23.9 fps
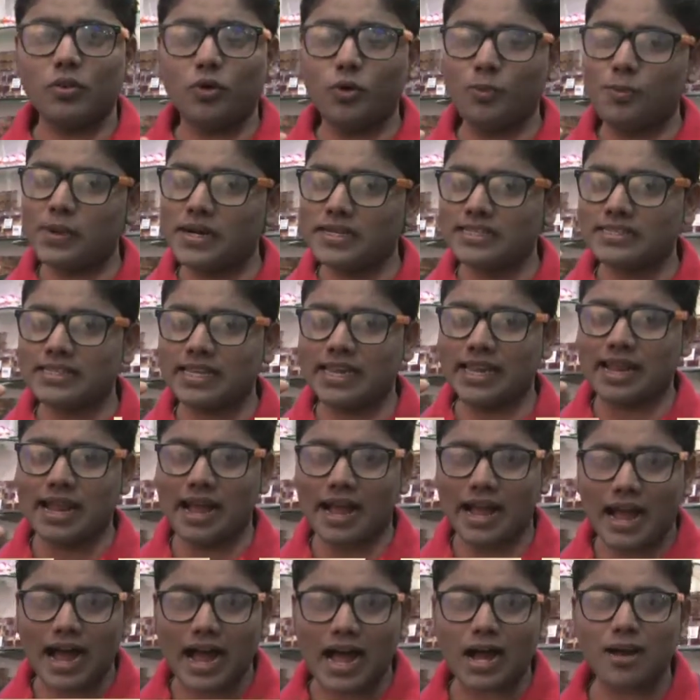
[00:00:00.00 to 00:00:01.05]
ऊपर से एक
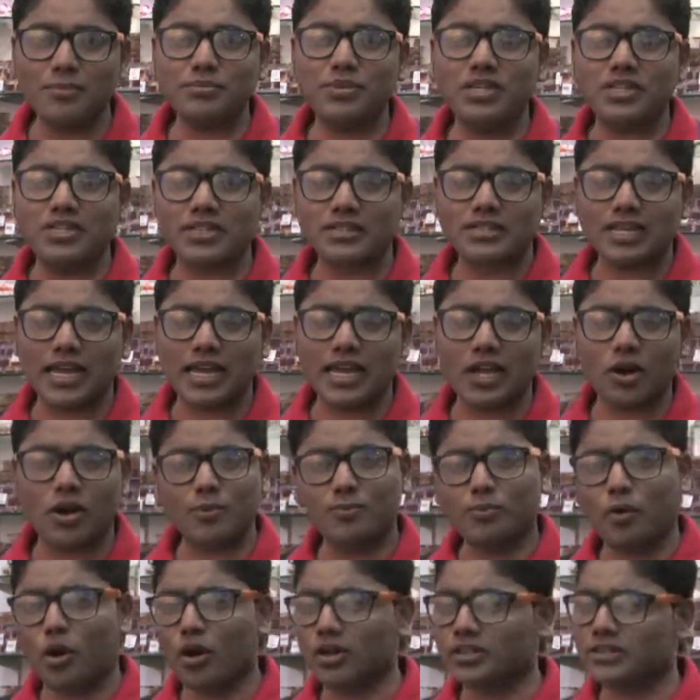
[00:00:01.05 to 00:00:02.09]
आम गिरता है और
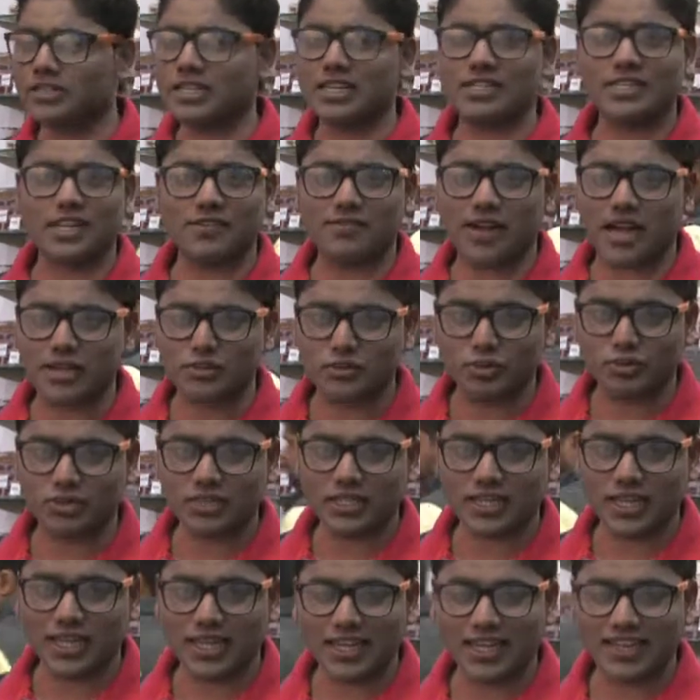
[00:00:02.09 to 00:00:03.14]
बहुत तेज़ आवाज़
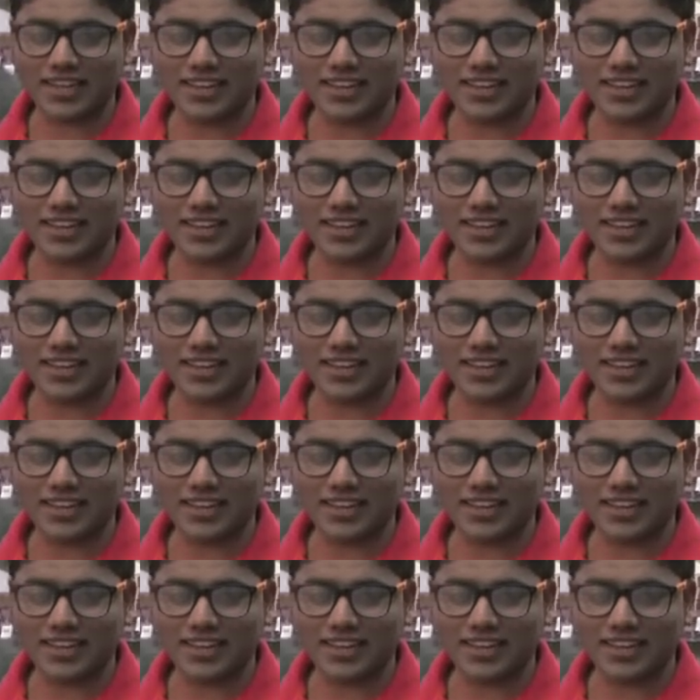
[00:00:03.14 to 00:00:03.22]
होती है